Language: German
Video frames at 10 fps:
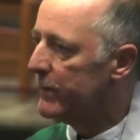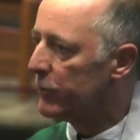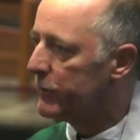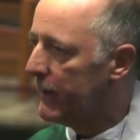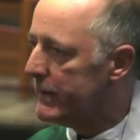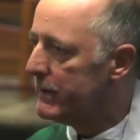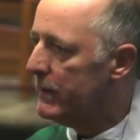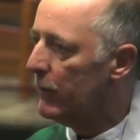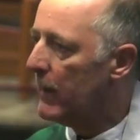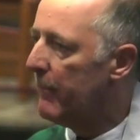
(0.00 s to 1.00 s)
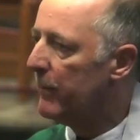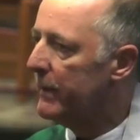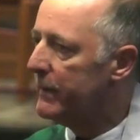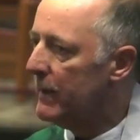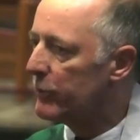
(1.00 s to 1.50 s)
Jesus Christi und damit
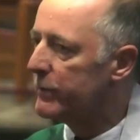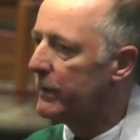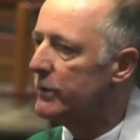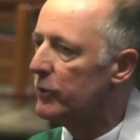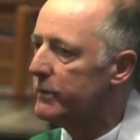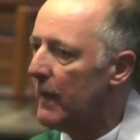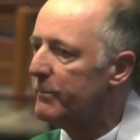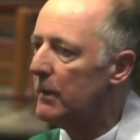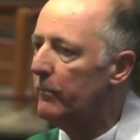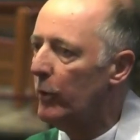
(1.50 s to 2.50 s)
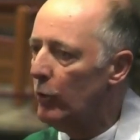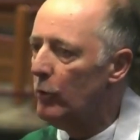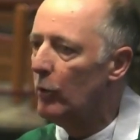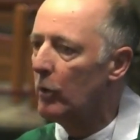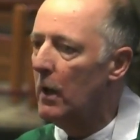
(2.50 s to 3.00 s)
mit Jesus Christus selbst in
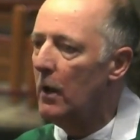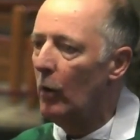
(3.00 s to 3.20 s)
Berührung.